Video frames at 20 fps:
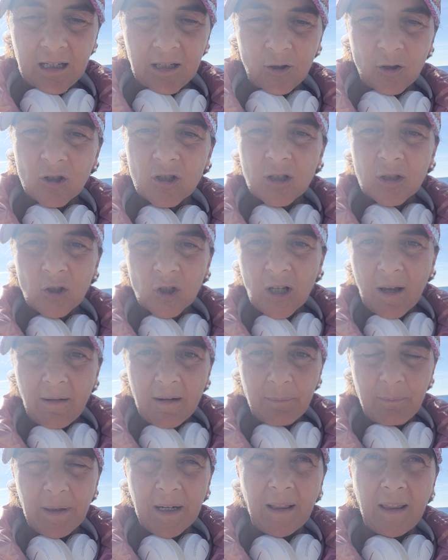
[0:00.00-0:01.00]
no,
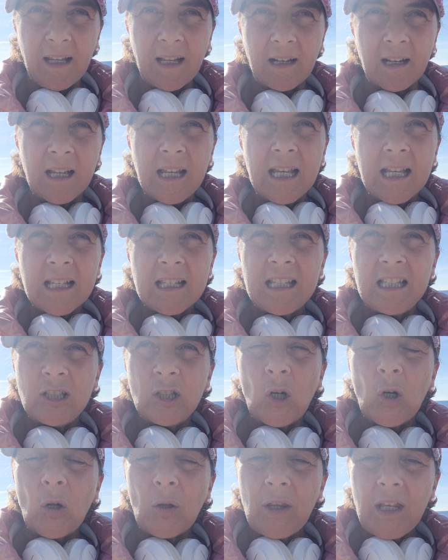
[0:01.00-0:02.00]
saber perder,
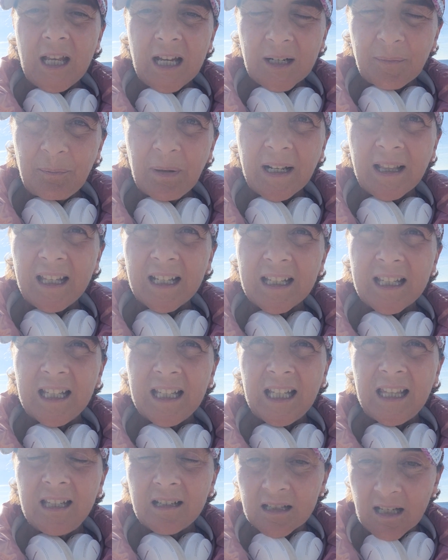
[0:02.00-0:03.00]
sino odiar perder,
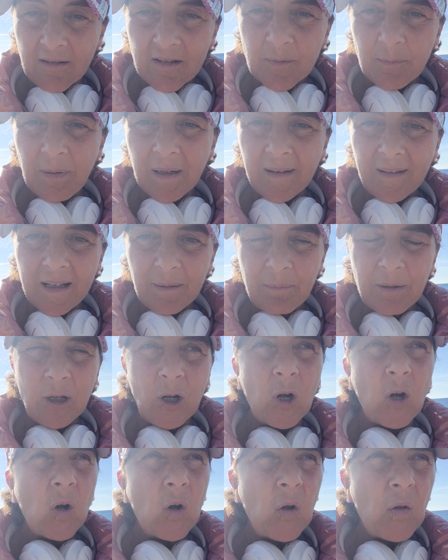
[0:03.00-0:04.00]
quiere decir, sabes perder,
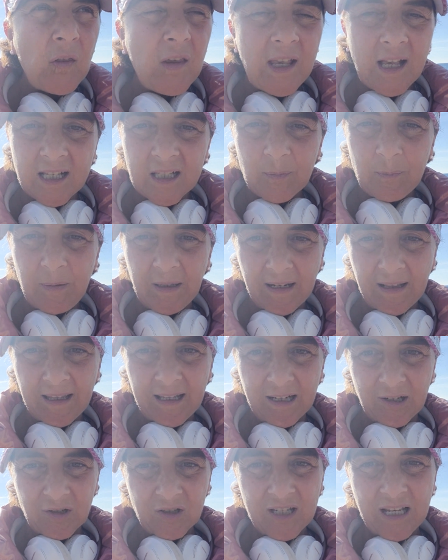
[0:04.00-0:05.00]
pero odias
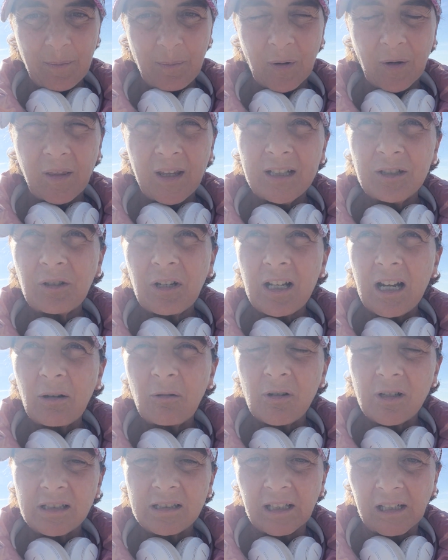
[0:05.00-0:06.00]
perder, o sea, por dentro hay
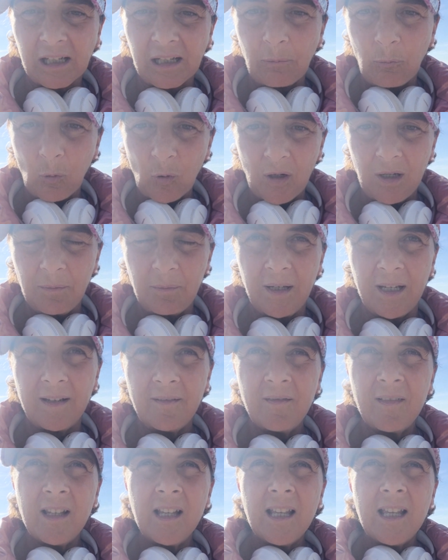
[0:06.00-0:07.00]
algo que te revuelve.
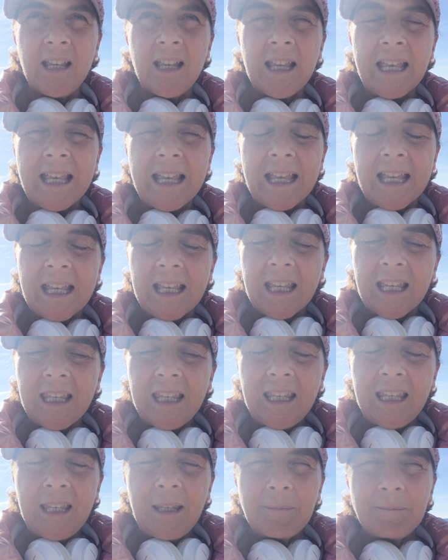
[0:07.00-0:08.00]

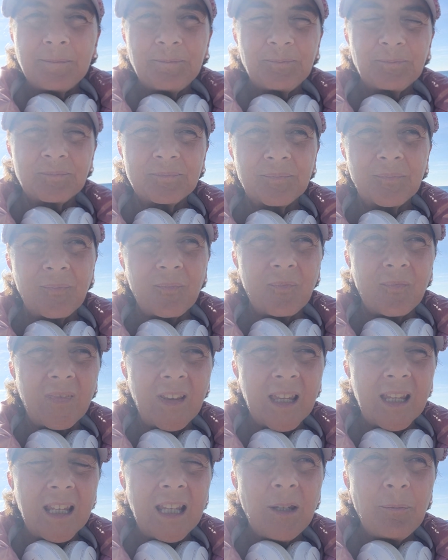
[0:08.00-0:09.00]
y
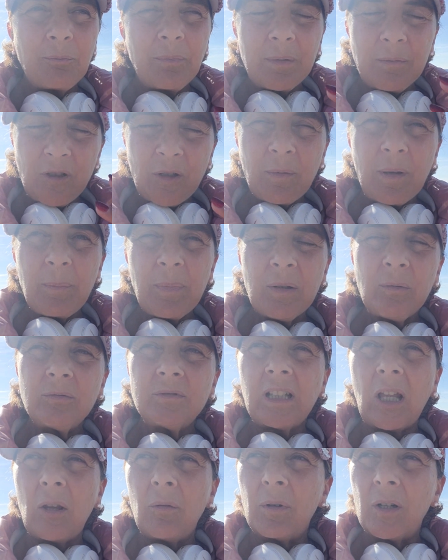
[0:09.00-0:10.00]
yo me he
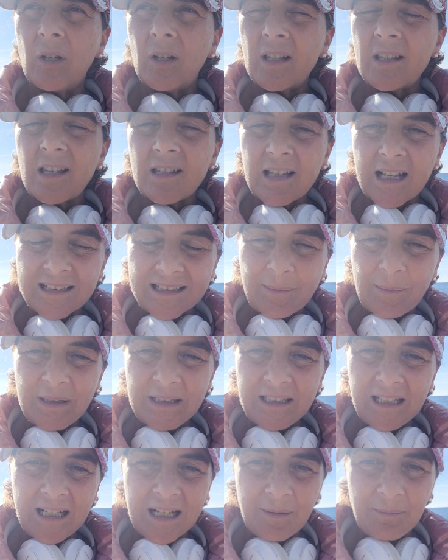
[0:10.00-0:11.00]
preguntado, bueno, ¿qué es
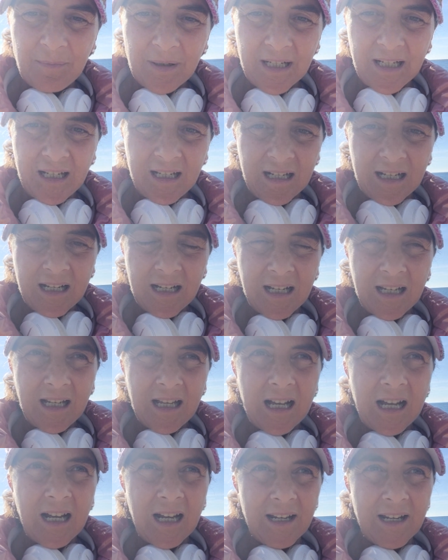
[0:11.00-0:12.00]
exactamente el hambre
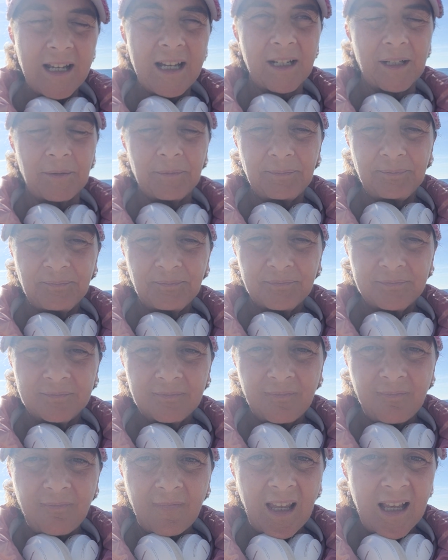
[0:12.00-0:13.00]
a ganar?
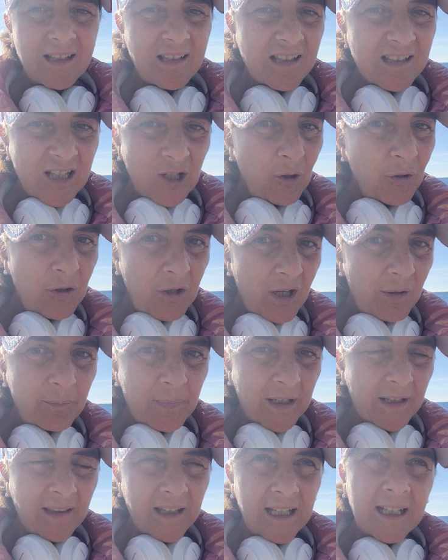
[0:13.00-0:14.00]
¿Es ese odio a
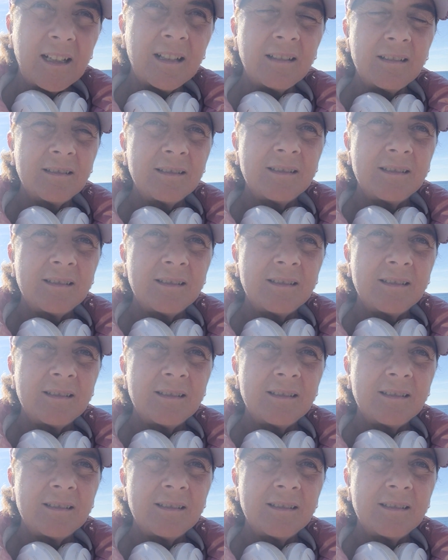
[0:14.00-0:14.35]
perder?